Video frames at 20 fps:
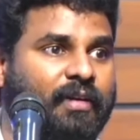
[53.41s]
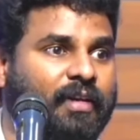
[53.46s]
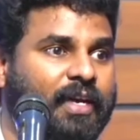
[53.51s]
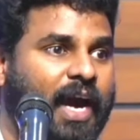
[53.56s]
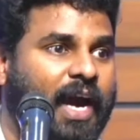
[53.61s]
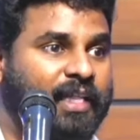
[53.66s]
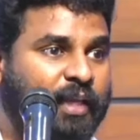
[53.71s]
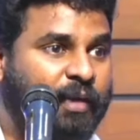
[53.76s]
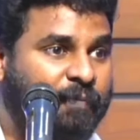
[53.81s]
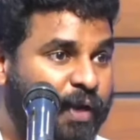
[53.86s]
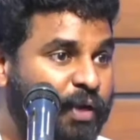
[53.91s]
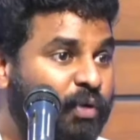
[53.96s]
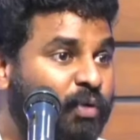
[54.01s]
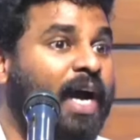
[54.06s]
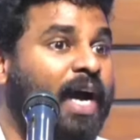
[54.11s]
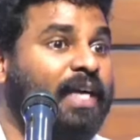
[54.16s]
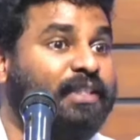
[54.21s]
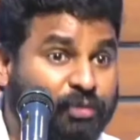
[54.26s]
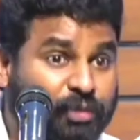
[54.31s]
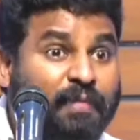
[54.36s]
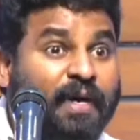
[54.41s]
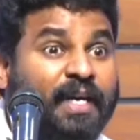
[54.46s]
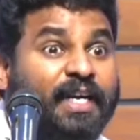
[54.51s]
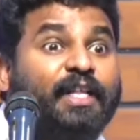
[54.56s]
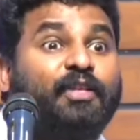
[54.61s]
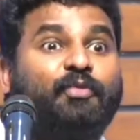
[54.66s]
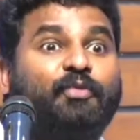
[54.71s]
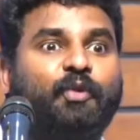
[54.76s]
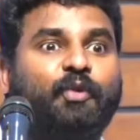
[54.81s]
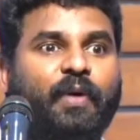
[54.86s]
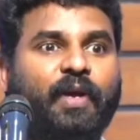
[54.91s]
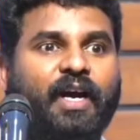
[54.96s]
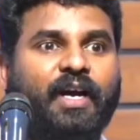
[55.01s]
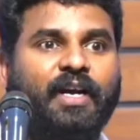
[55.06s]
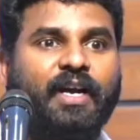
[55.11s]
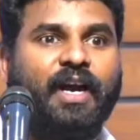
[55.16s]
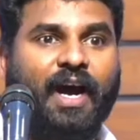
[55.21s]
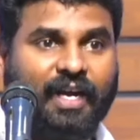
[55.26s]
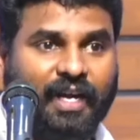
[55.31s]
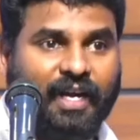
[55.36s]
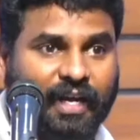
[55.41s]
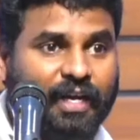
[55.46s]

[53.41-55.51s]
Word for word: அந்த ஃப்ரெண்ட் உன அசுத்தமான இடத்துக்கு கூட்டிட்டு போனா ஆனா